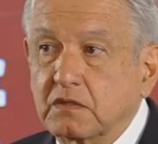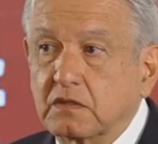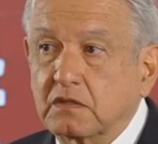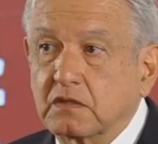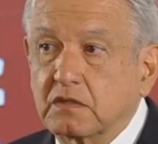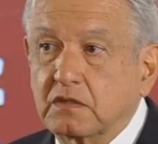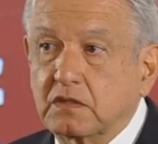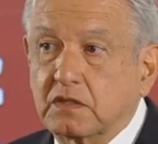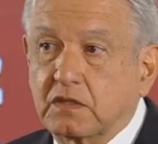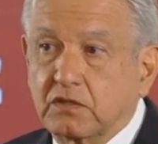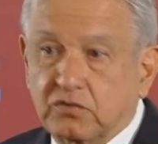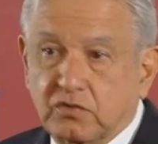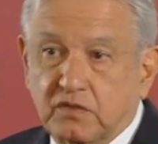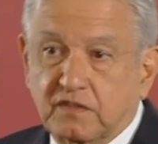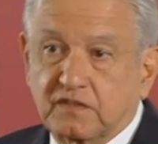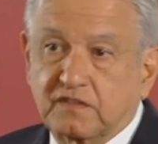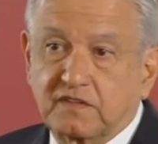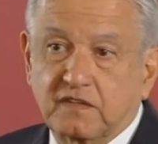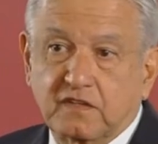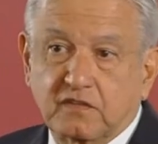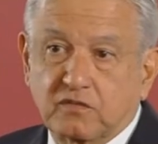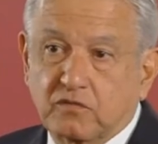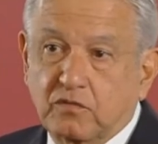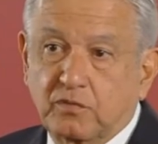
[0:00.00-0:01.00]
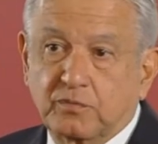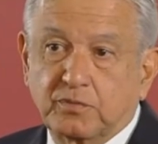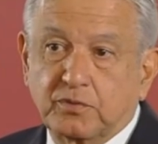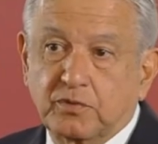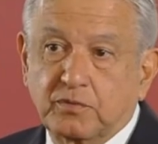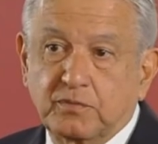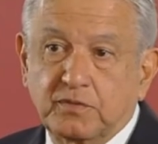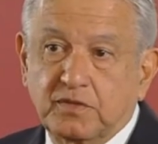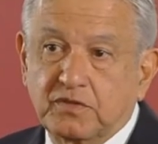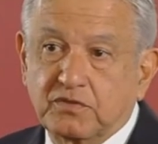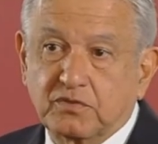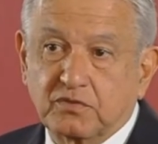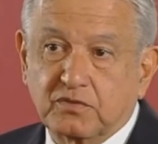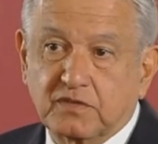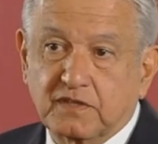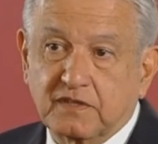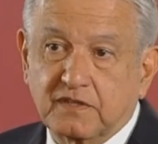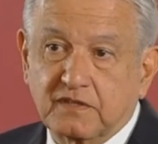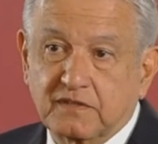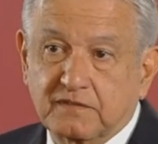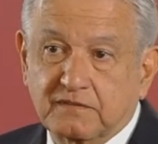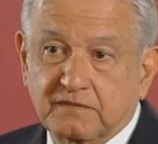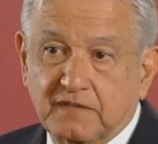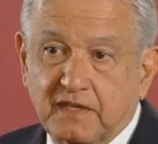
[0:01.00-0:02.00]
Y eso es el compromiso
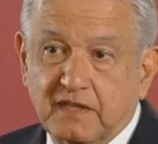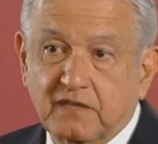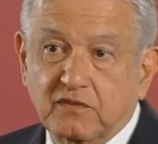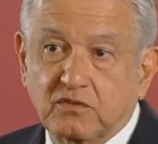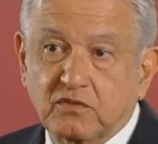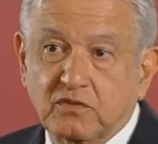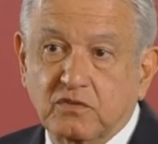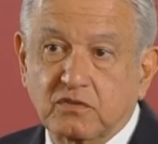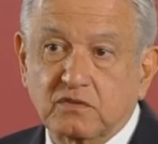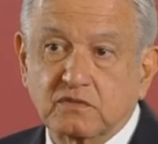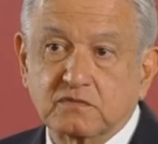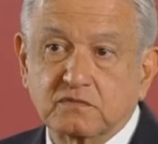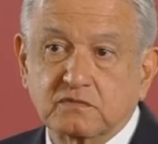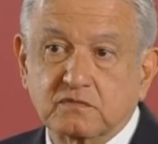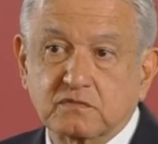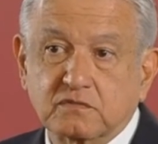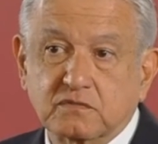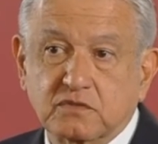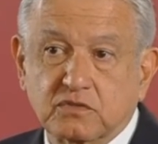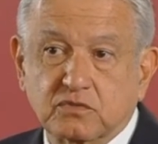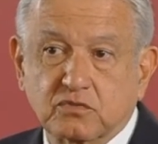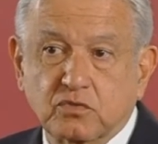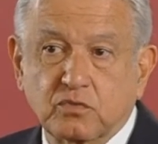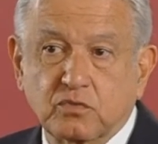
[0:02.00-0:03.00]
que tengo, estoy